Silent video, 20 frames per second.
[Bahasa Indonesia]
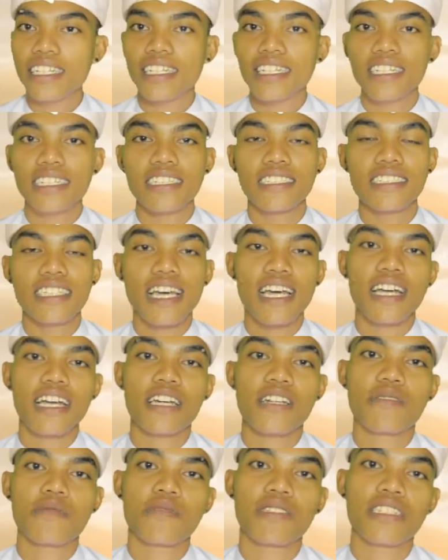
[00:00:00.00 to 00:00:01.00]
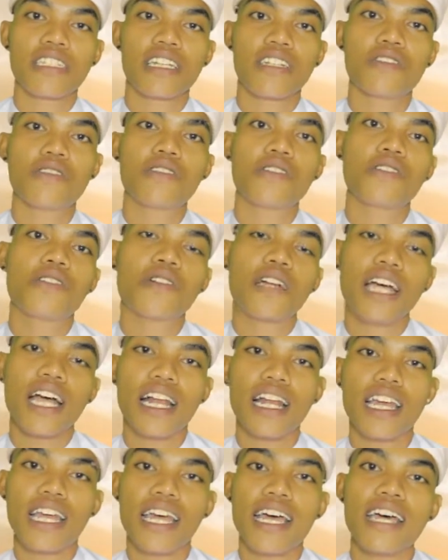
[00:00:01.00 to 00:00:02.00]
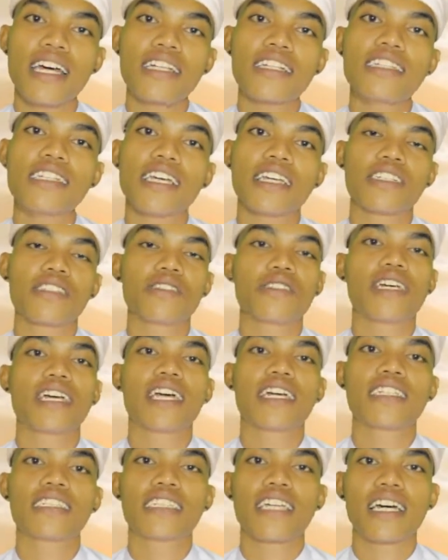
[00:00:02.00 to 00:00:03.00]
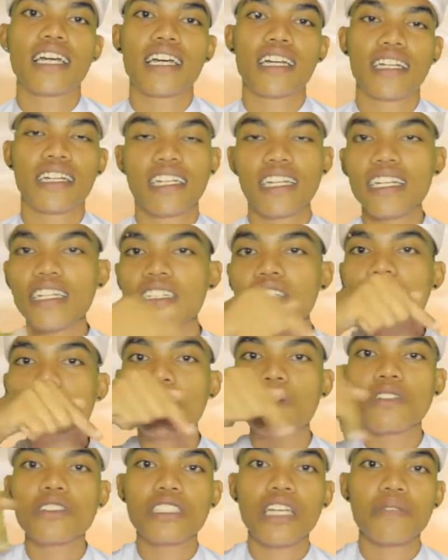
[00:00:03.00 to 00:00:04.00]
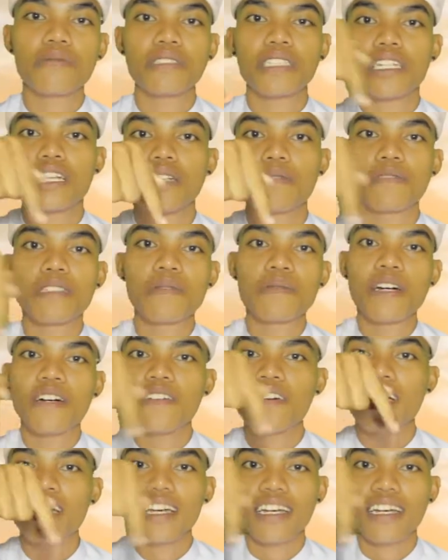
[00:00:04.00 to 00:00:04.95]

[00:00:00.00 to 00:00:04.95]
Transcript: saya akan minta dukung kalian yaitu dengan cara klik tombol subscribe di bawah